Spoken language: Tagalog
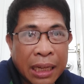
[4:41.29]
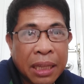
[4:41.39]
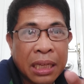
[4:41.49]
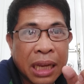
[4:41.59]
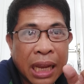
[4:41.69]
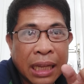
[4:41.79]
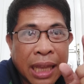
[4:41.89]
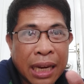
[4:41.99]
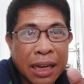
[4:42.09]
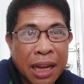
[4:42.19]
it is
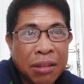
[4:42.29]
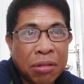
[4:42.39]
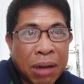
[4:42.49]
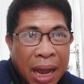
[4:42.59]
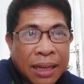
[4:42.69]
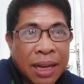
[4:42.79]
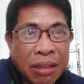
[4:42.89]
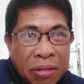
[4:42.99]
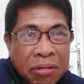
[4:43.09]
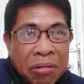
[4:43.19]
intended to hide
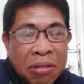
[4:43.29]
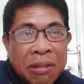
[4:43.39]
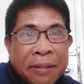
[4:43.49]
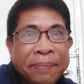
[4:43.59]
the truth.